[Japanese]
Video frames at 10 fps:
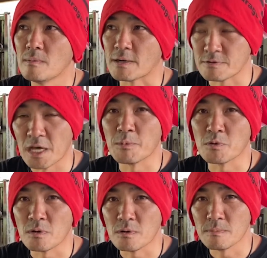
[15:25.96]
まあ、果
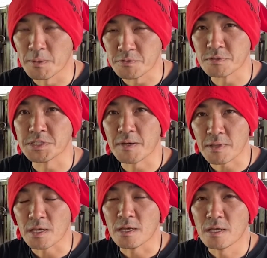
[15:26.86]
物、まあフルーツやは
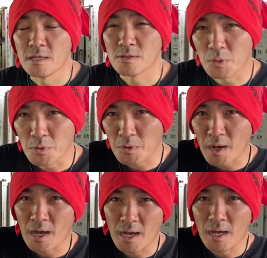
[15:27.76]
ね、糖度
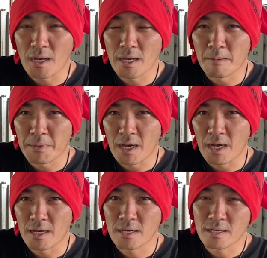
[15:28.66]
がやっぱ